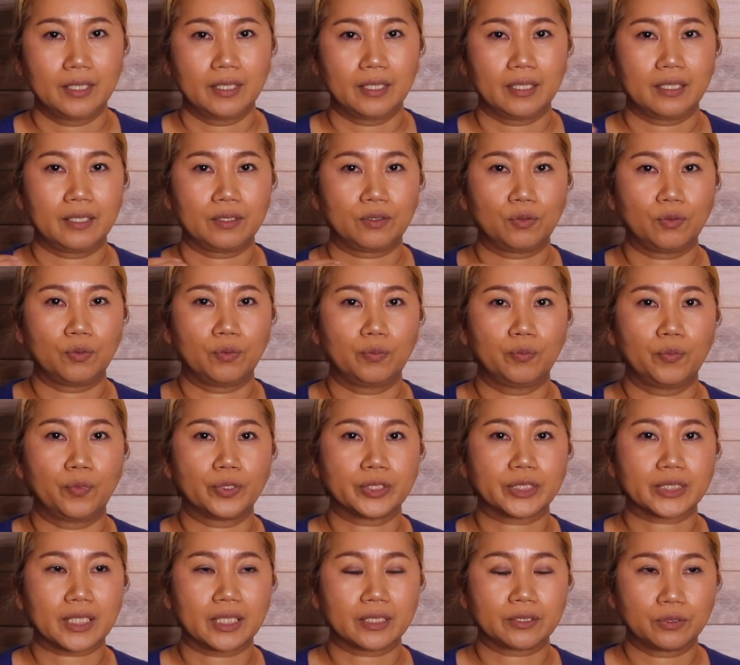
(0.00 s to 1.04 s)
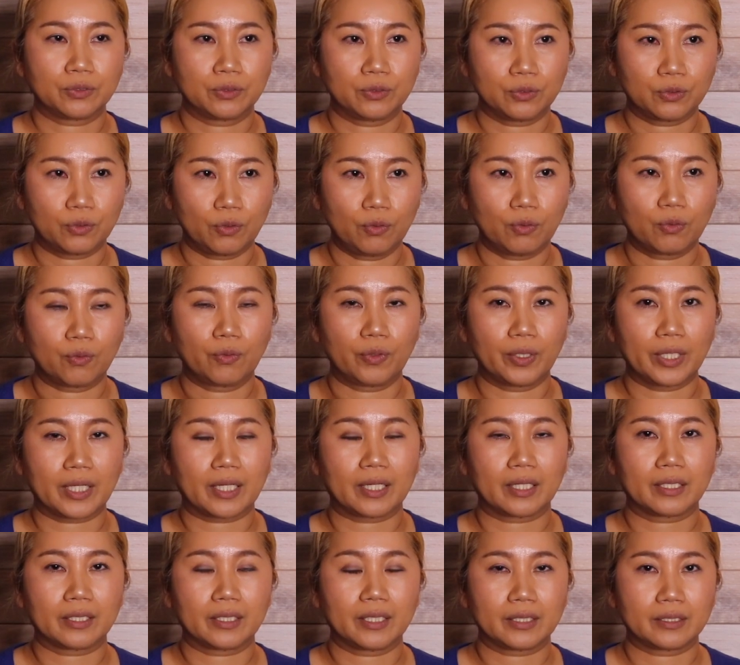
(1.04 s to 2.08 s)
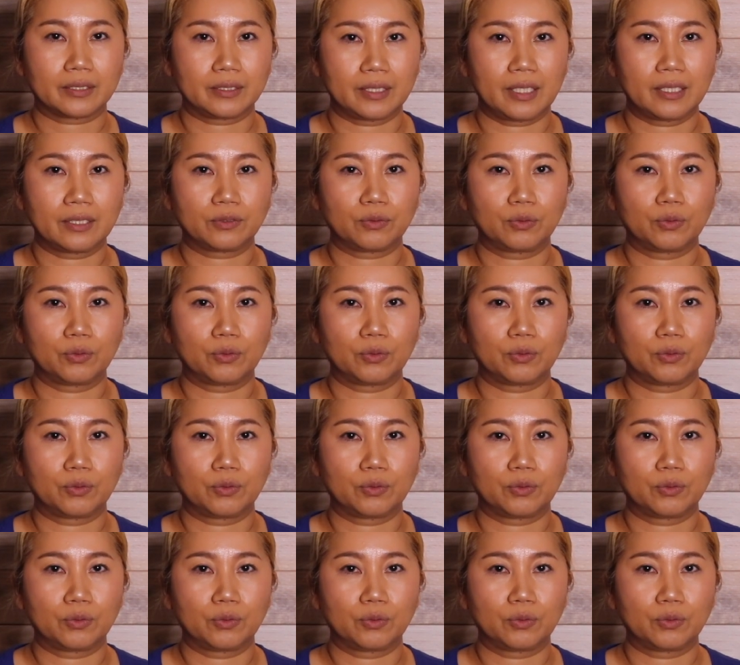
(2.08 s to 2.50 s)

えーと、もしかするとこれからですね